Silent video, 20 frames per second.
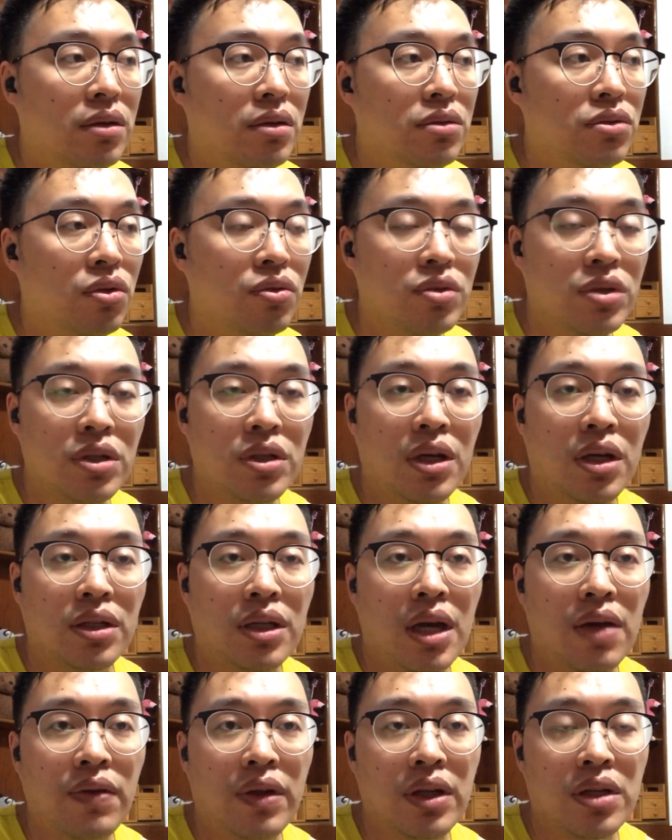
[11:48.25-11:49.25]
总之呢，
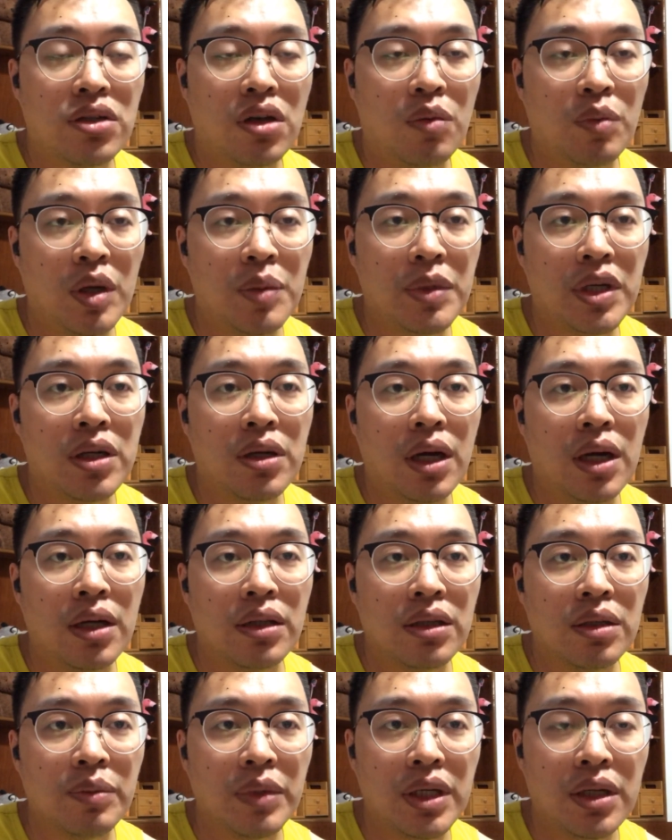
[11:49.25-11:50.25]
台湾的草莓兵啊，
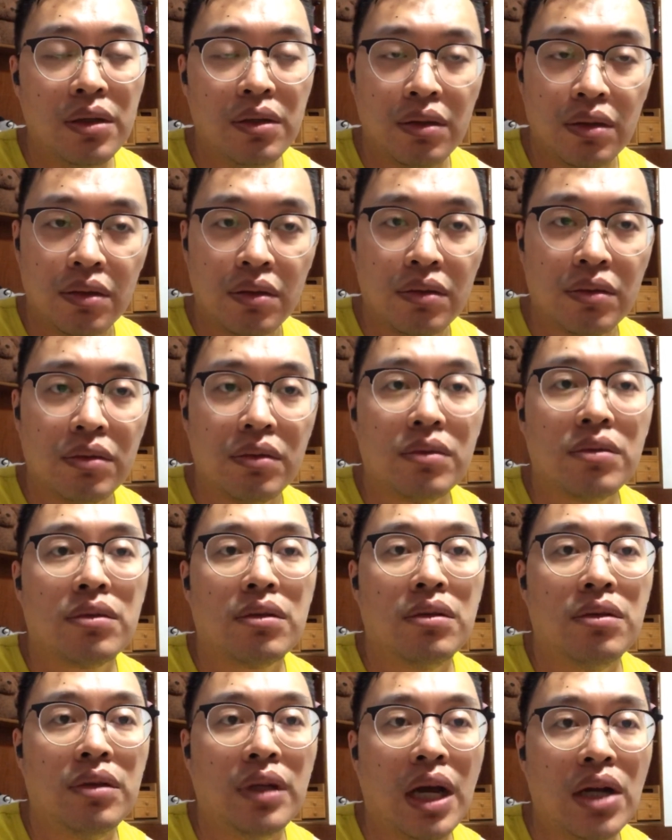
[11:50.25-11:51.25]
你们
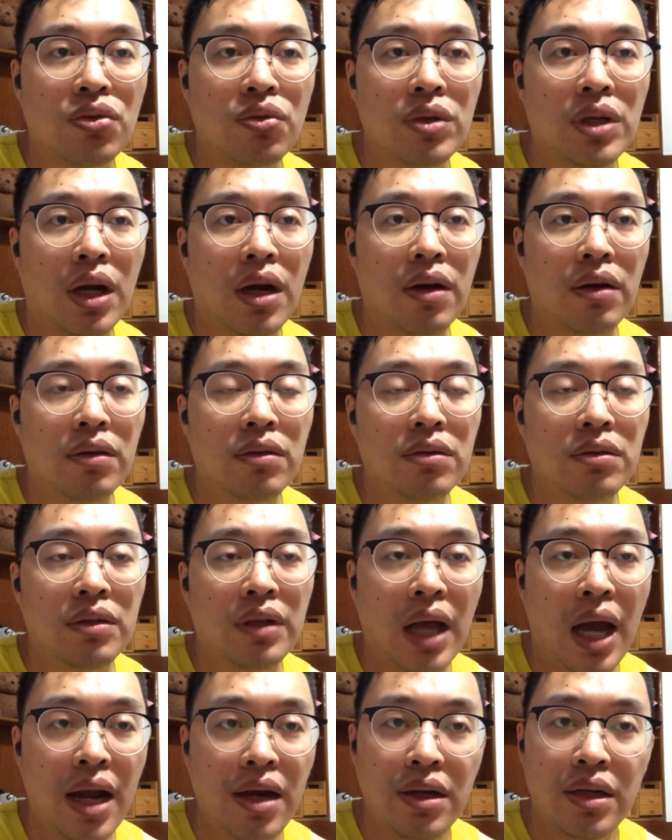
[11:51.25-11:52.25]
拿出点
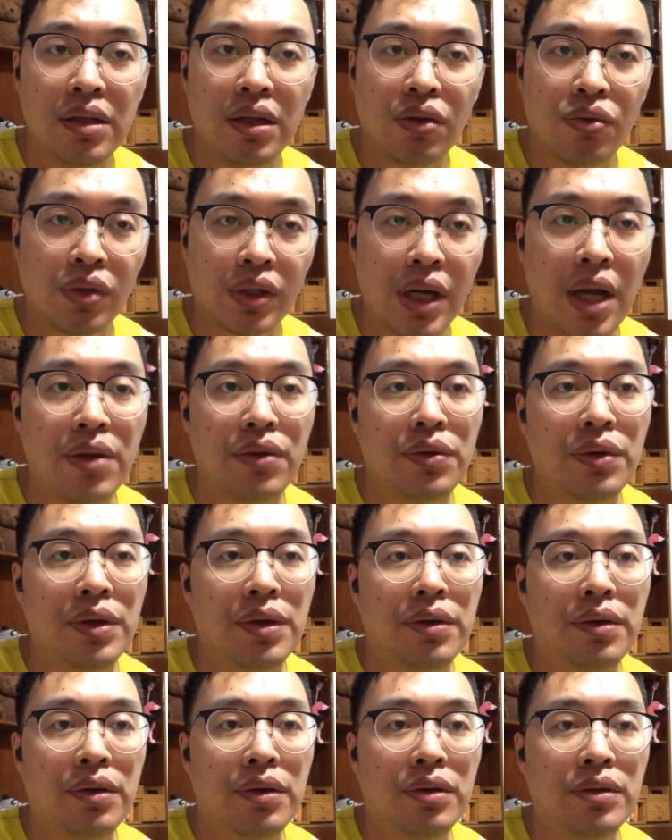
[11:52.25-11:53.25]
男人的那种感觉，
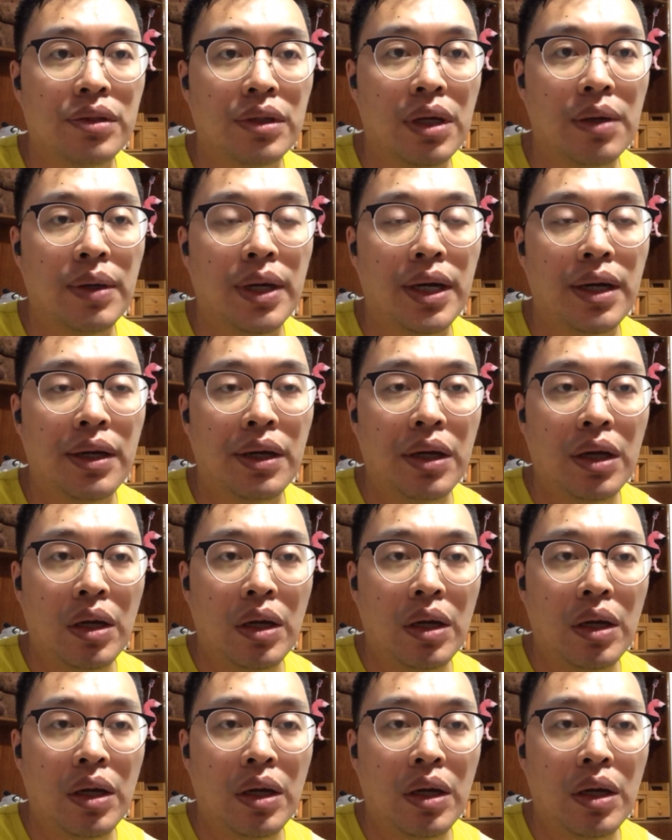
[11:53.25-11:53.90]
知道吧？